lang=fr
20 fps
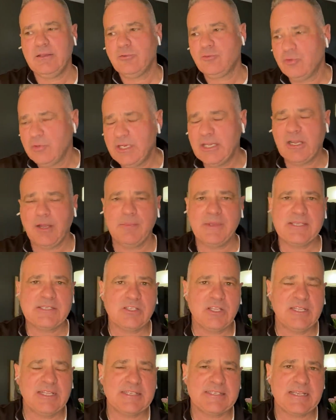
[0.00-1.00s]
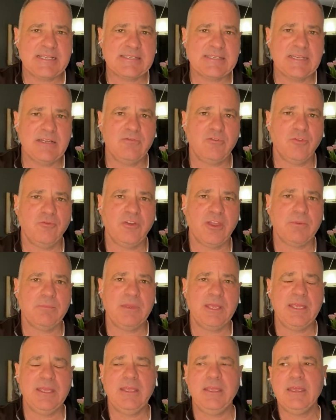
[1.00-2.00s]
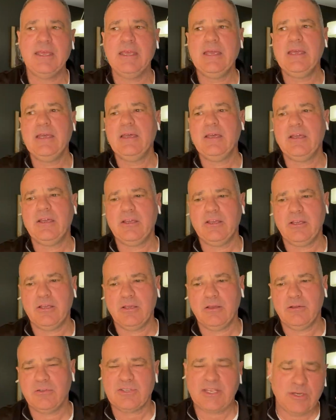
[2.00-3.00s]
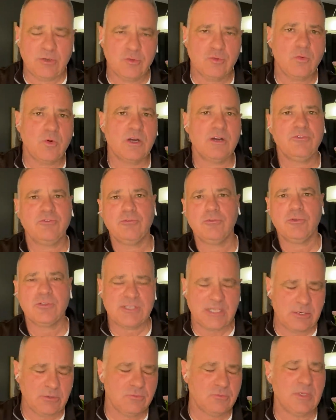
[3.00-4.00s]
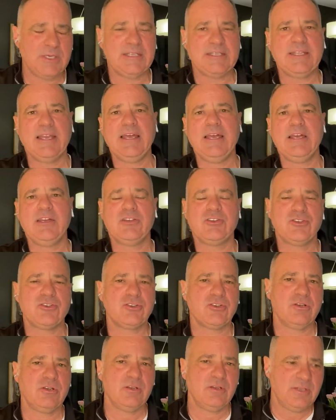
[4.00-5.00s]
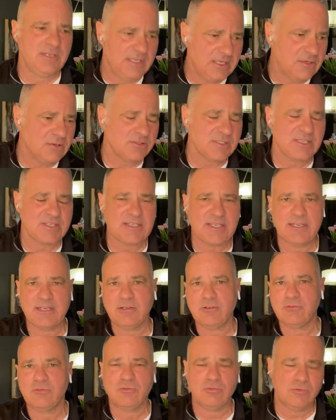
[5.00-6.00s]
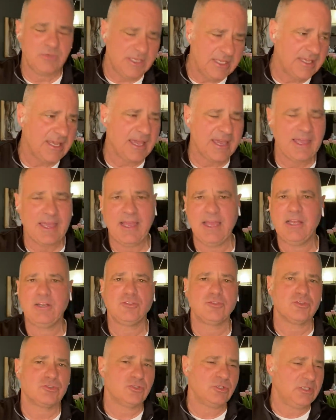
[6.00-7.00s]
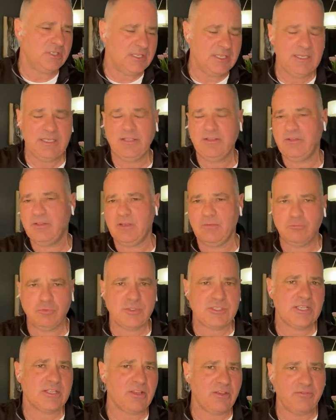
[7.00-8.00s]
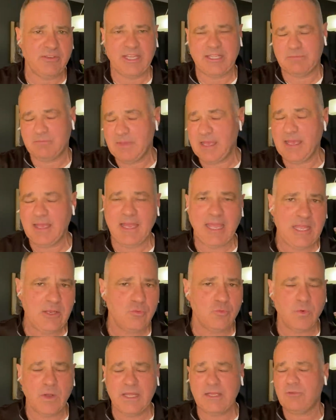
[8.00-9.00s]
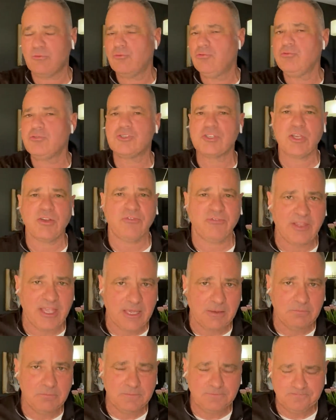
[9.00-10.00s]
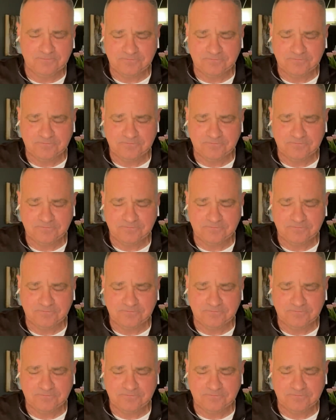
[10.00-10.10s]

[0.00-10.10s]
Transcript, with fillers: tous les commerces non essentiels vont fermer, euh, salon de coiffure, salon de toilettage, euh, les concessionnaires auto, les garages, les euh, boutiques de vêtements, alouettes, tout ça ferme.